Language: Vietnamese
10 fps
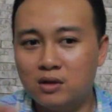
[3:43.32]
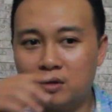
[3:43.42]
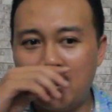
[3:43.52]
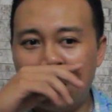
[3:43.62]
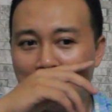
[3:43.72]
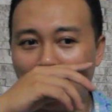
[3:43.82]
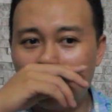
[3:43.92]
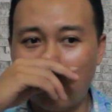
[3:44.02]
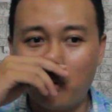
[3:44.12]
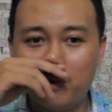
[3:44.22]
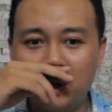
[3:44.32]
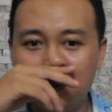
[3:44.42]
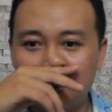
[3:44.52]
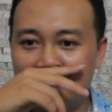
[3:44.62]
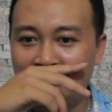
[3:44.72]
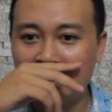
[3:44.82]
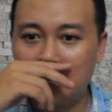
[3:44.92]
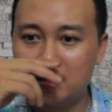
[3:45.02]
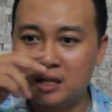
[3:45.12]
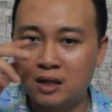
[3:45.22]
Đây là một cái bộ phim mà Gen nghĩ
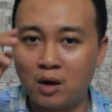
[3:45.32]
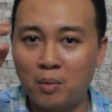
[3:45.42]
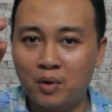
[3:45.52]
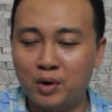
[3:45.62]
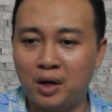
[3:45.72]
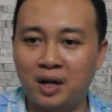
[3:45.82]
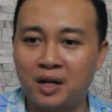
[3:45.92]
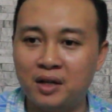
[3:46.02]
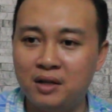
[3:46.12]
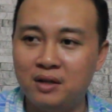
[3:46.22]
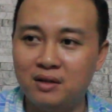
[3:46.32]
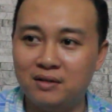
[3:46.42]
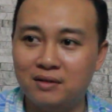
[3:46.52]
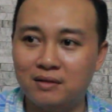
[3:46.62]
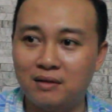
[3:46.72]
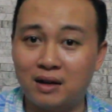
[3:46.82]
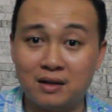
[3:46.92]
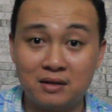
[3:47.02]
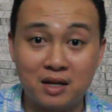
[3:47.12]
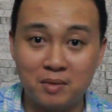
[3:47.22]
là Gen không bao giờ nghĩ
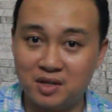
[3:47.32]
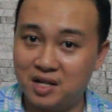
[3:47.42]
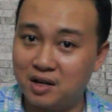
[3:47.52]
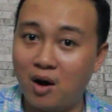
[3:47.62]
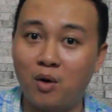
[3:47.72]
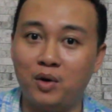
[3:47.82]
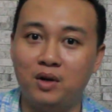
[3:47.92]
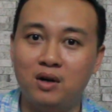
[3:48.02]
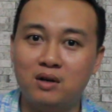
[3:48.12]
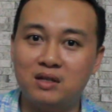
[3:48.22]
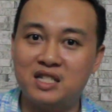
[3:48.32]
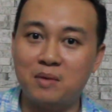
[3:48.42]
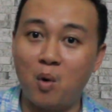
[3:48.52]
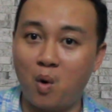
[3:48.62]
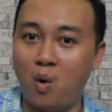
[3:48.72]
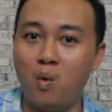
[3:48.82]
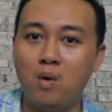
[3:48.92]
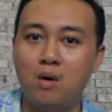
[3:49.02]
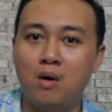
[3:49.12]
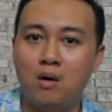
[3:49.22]
là khi mà Gen coi Gen sẽ buồn ngủ.
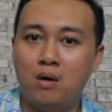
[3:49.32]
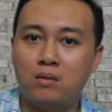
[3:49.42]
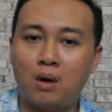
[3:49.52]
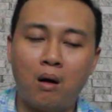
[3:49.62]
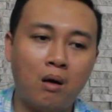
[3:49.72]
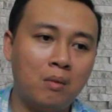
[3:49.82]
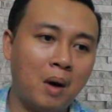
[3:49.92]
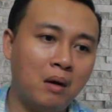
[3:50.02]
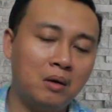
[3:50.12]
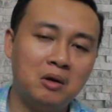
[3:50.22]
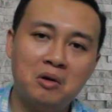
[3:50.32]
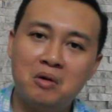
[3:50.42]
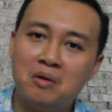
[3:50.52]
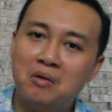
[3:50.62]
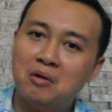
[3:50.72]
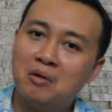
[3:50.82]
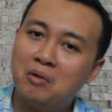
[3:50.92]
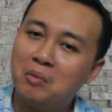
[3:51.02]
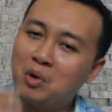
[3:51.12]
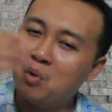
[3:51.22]
Trời má ơi,
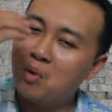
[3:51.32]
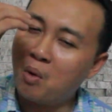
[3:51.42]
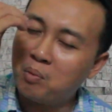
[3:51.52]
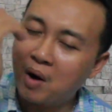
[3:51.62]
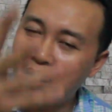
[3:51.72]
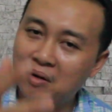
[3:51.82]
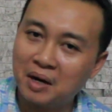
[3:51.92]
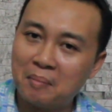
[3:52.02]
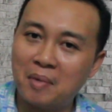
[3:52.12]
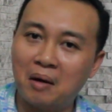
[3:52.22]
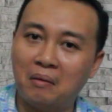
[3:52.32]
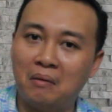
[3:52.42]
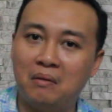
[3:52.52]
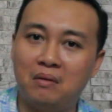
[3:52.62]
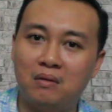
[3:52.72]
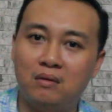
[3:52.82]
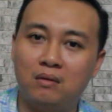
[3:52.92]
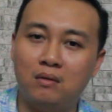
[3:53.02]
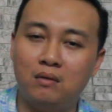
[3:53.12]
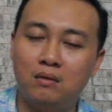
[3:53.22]
mình ngủ gục hơn 5 lần
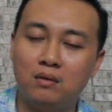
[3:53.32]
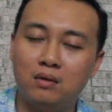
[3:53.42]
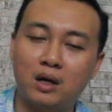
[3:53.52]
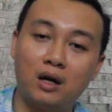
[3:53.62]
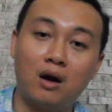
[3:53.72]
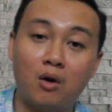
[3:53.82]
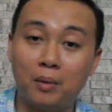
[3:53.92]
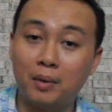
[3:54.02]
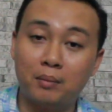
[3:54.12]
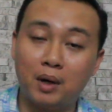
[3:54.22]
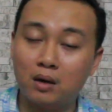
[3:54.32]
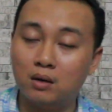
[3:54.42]
Gen coi mắt.